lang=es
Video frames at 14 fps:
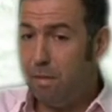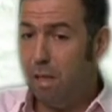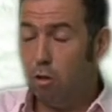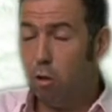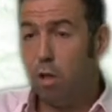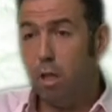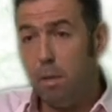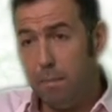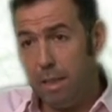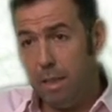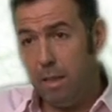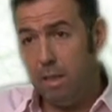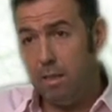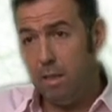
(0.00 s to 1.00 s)
donde
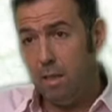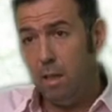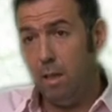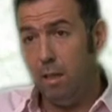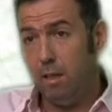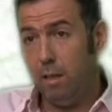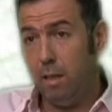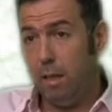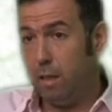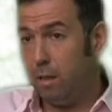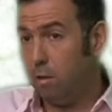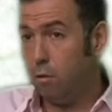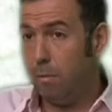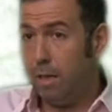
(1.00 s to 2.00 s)
dependés de que
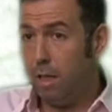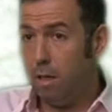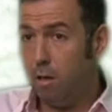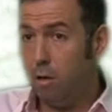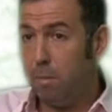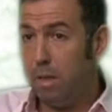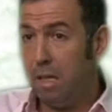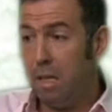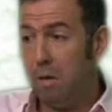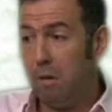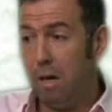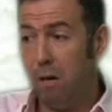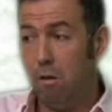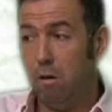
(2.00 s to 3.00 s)
te suministren comida desde
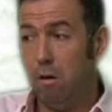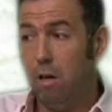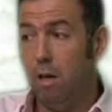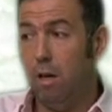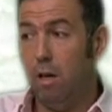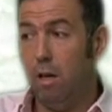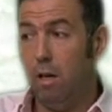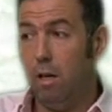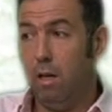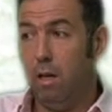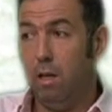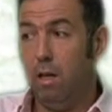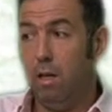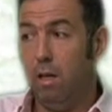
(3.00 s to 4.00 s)
abajo.
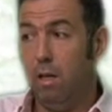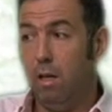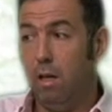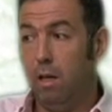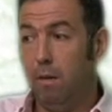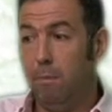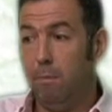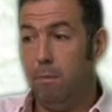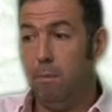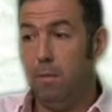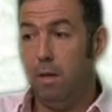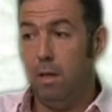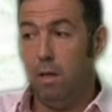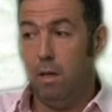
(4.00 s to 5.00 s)
Em,
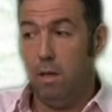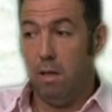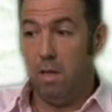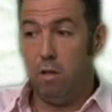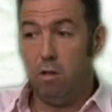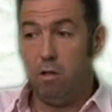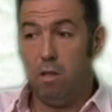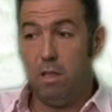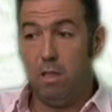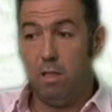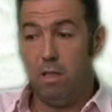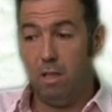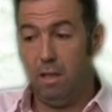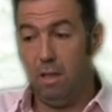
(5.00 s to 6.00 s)

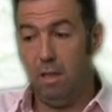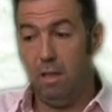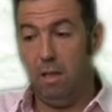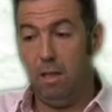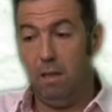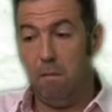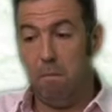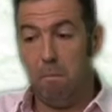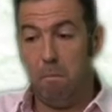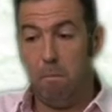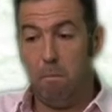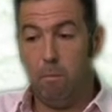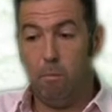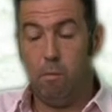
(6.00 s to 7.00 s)
entonces,
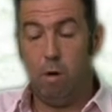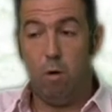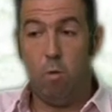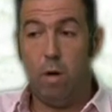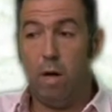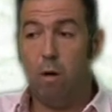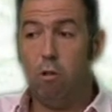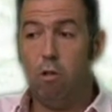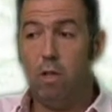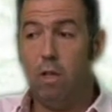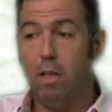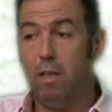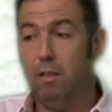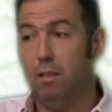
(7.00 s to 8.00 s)
em, una
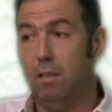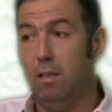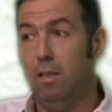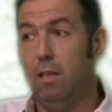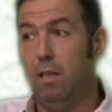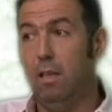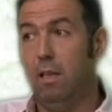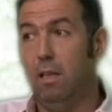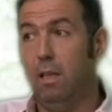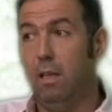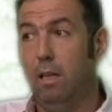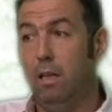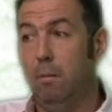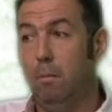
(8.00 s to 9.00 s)
cosa es,
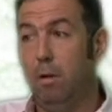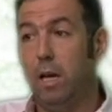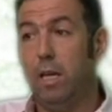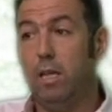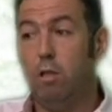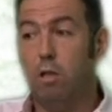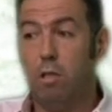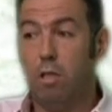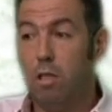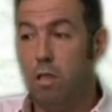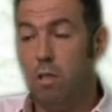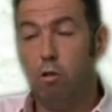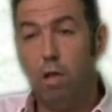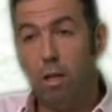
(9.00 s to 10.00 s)
eh, por ahí,
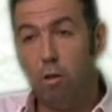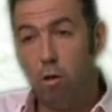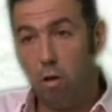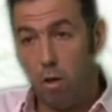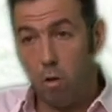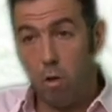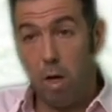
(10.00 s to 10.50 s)
esos, actos de,